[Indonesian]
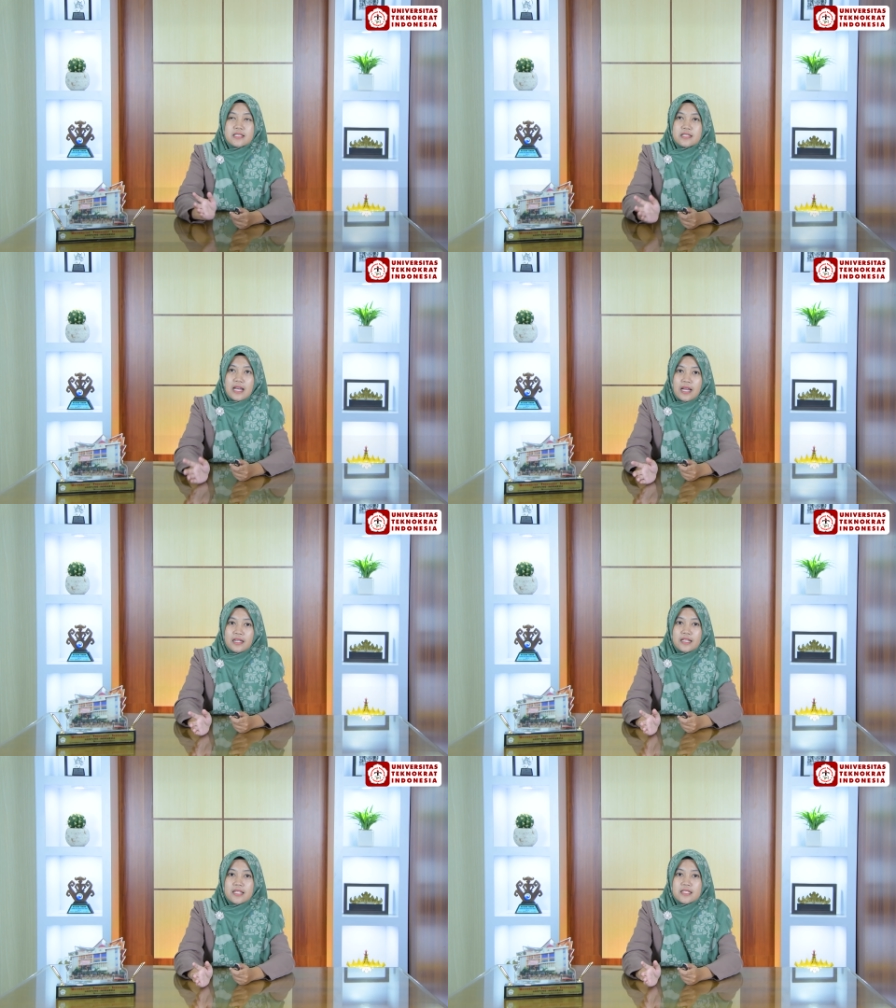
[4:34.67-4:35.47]

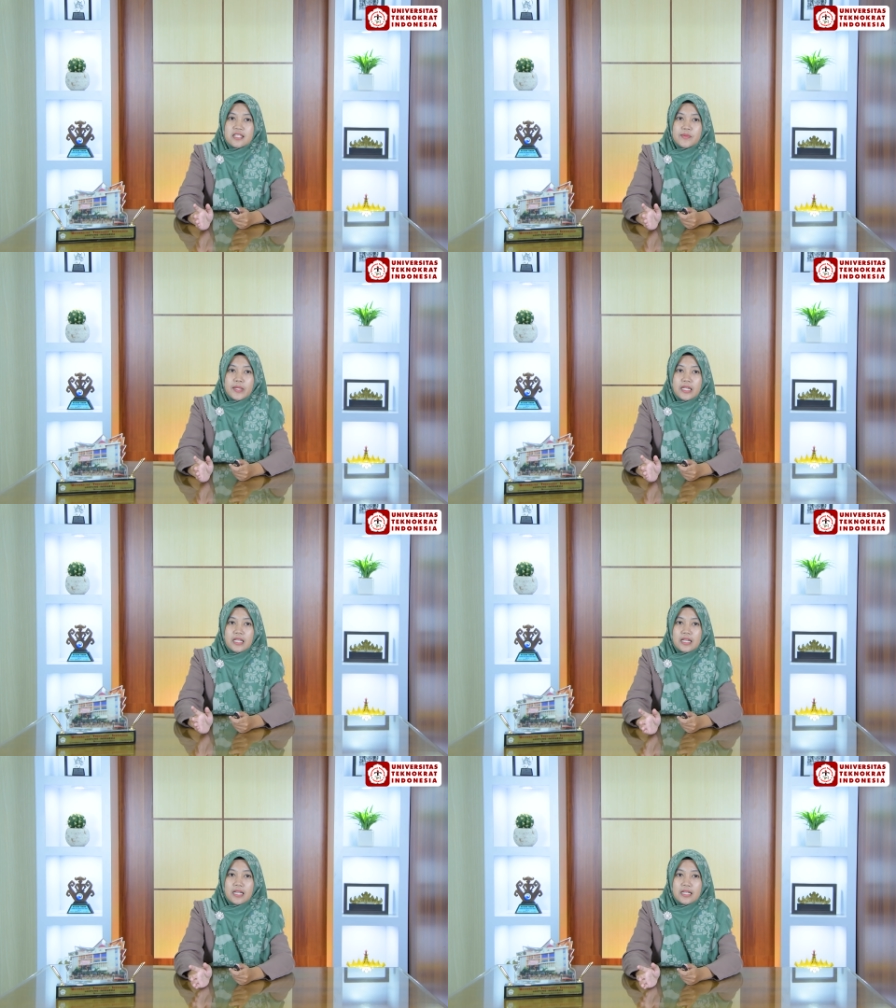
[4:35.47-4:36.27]
jenjang dan jenis
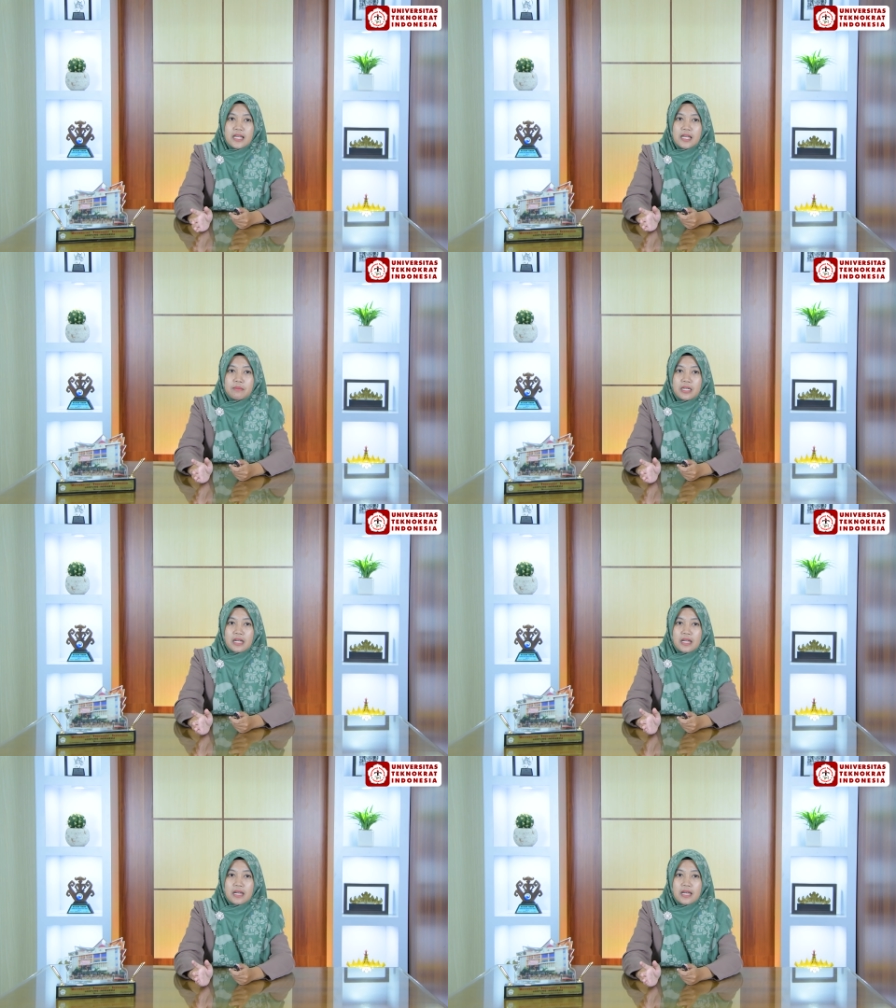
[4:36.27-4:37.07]
pendidikan dalam
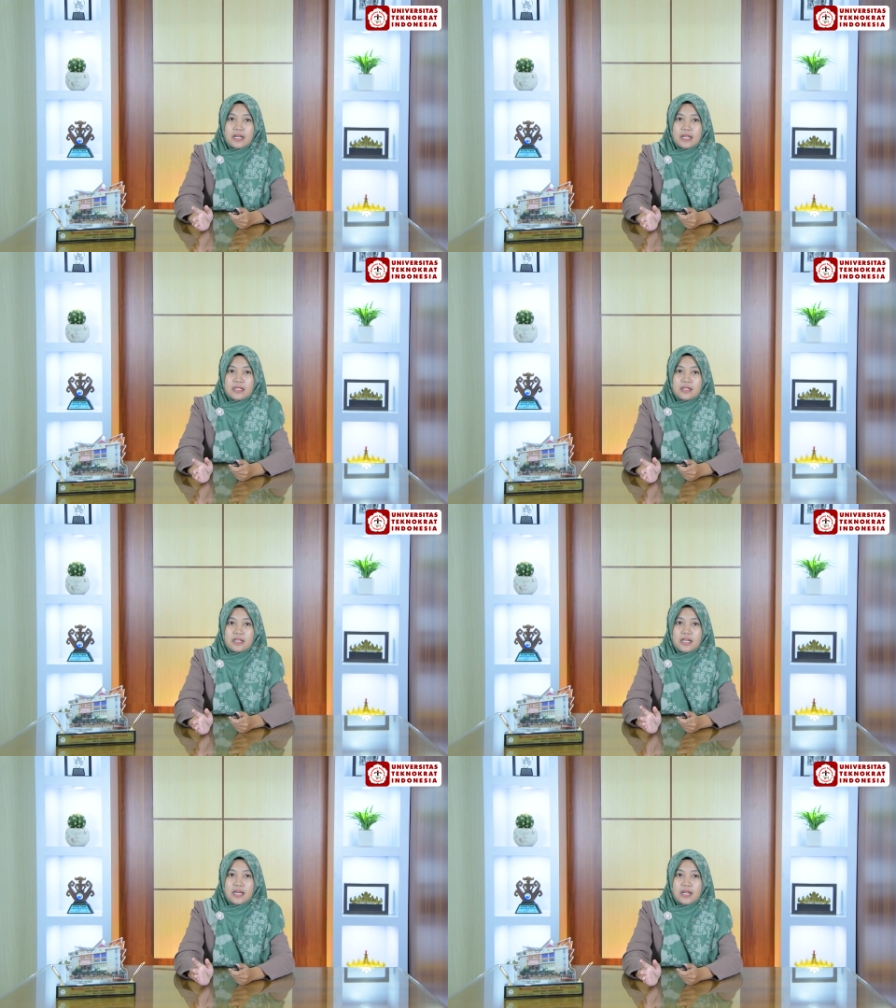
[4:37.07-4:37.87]
kerangka
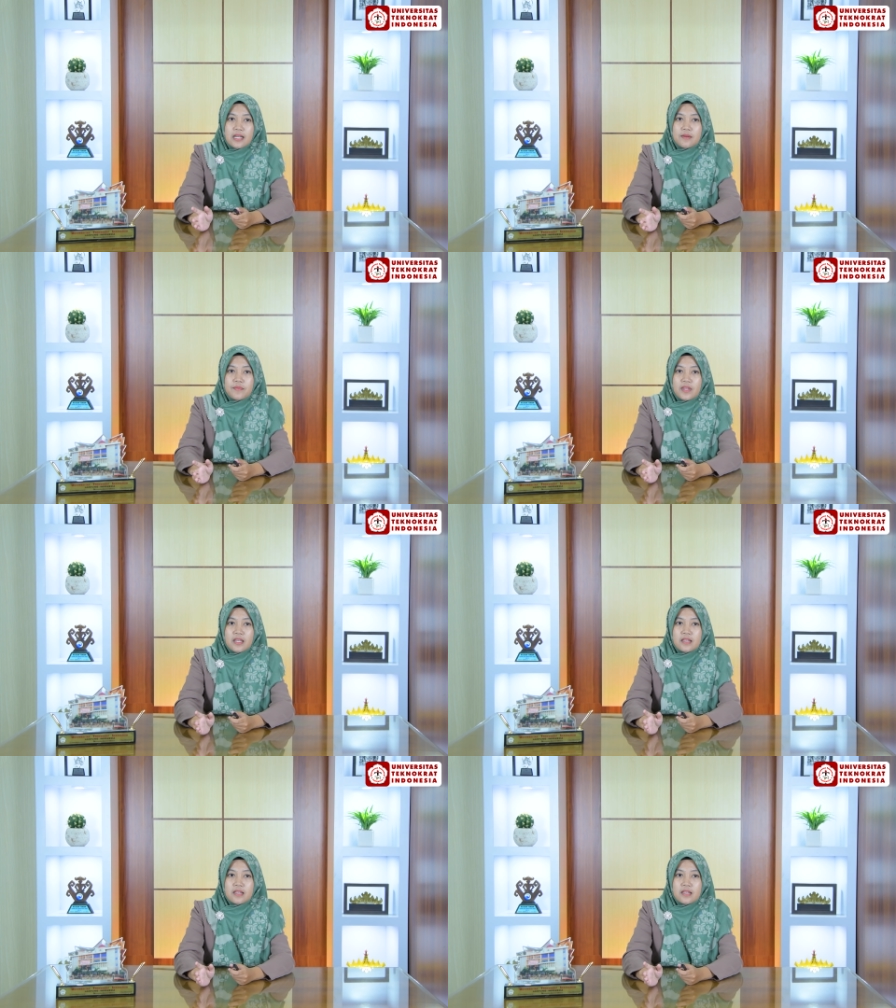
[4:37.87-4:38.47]
negara